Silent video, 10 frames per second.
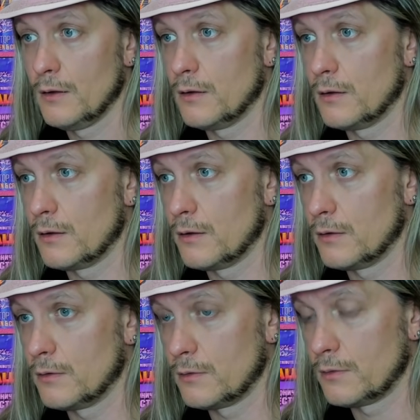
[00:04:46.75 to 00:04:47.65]

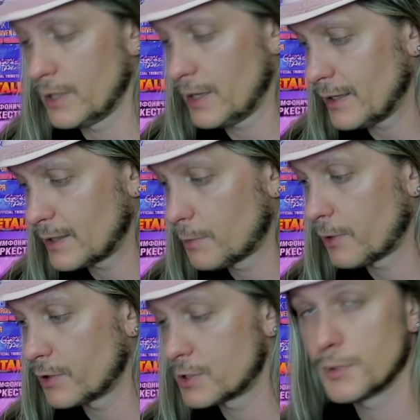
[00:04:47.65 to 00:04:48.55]
Э, я
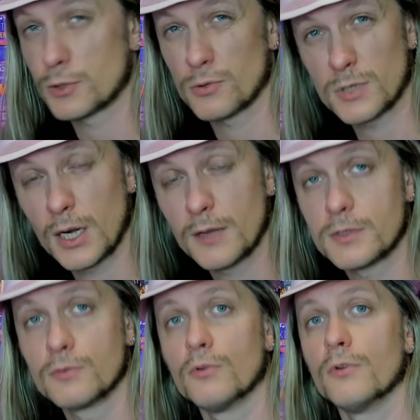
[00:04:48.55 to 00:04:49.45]
добавлю от себя, что, скорее
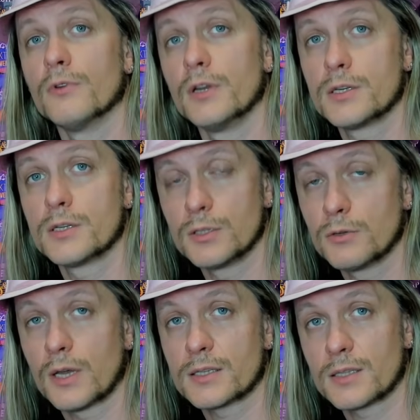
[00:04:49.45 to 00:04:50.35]
всего, речь
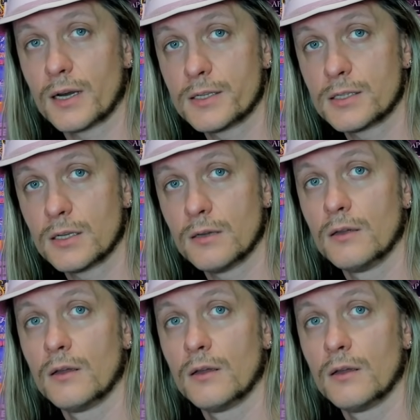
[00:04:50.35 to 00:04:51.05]
идет о страсти,